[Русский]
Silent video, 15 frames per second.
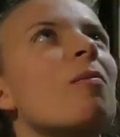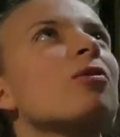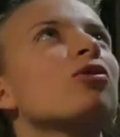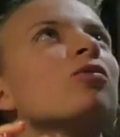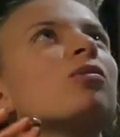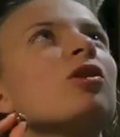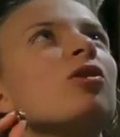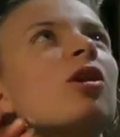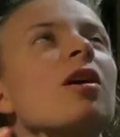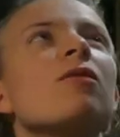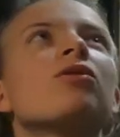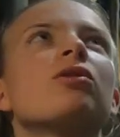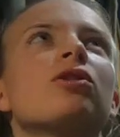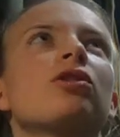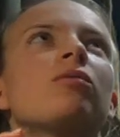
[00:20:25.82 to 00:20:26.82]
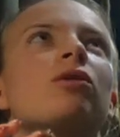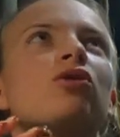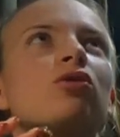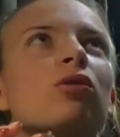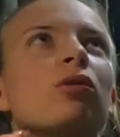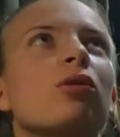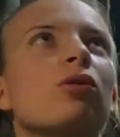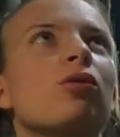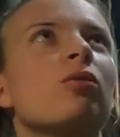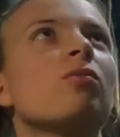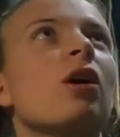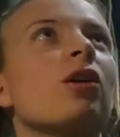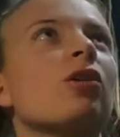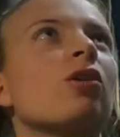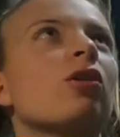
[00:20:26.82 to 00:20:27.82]
Причем мне нравится, на самом деле, что она такая
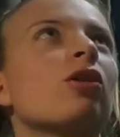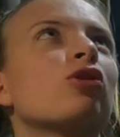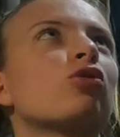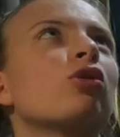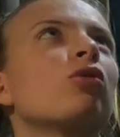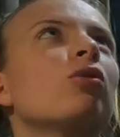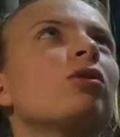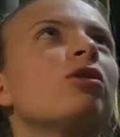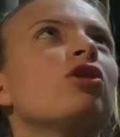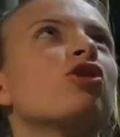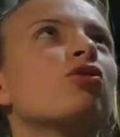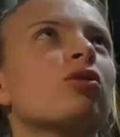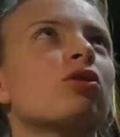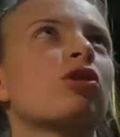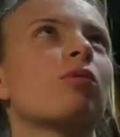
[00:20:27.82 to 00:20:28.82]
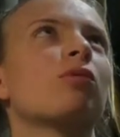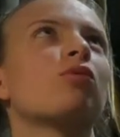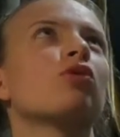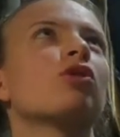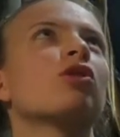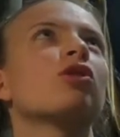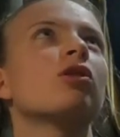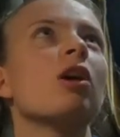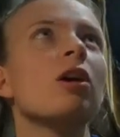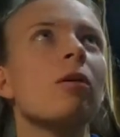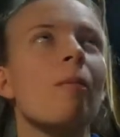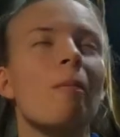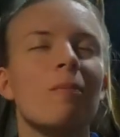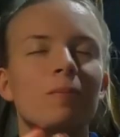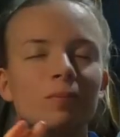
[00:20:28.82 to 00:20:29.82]
мягенькая, что она не жесткая, потому что
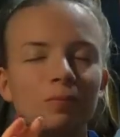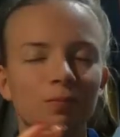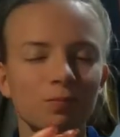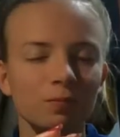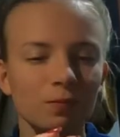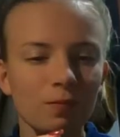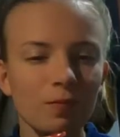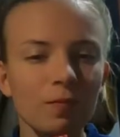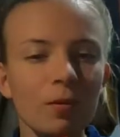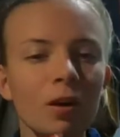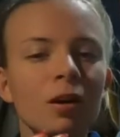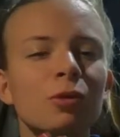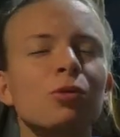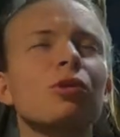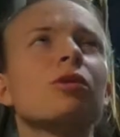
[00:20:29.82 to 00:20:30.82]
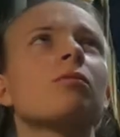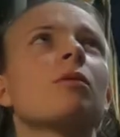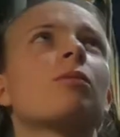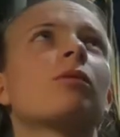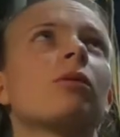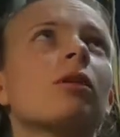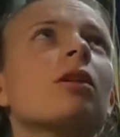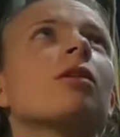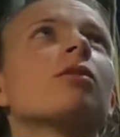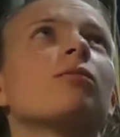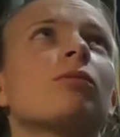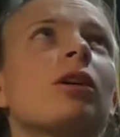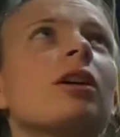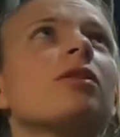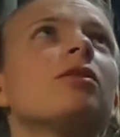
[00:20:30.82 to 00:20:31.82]
козинак, да? кто-то мне предлагал
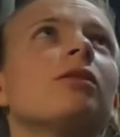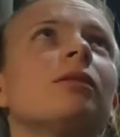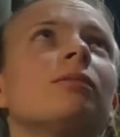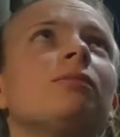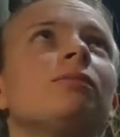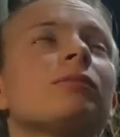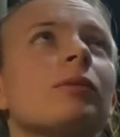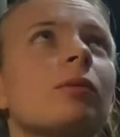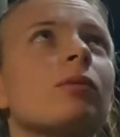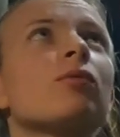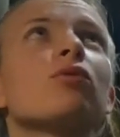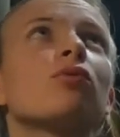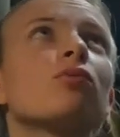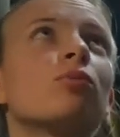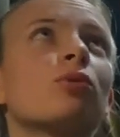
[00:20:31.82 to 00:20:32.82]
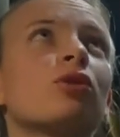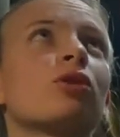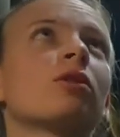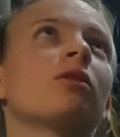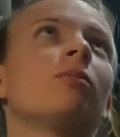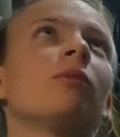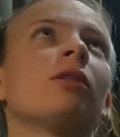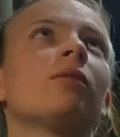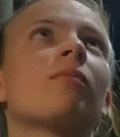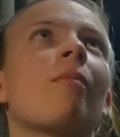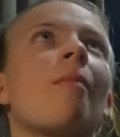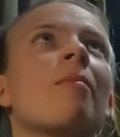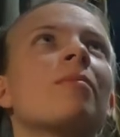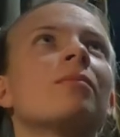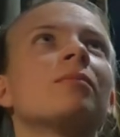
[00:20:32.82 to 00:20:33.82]
из магазина, да у него зуб можно сломать.
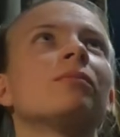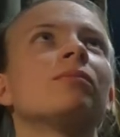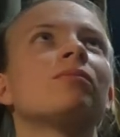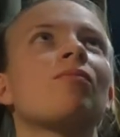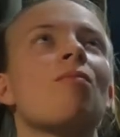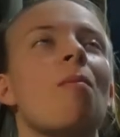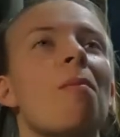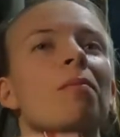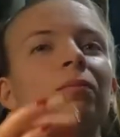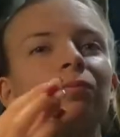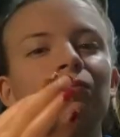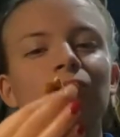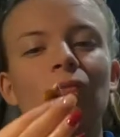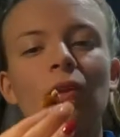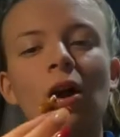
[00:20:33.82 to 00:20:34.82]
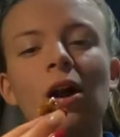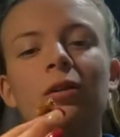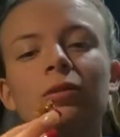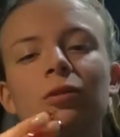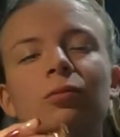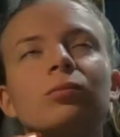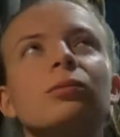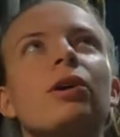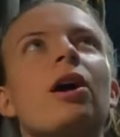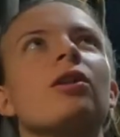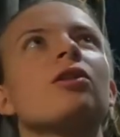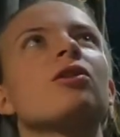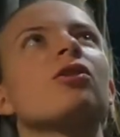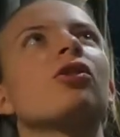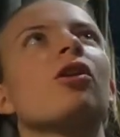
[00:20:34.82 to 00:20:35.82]
Угу. А этот
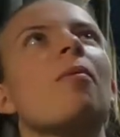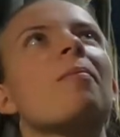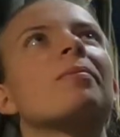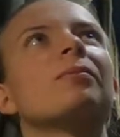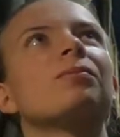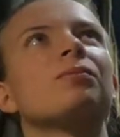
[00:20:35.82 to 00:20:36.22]
мягенький.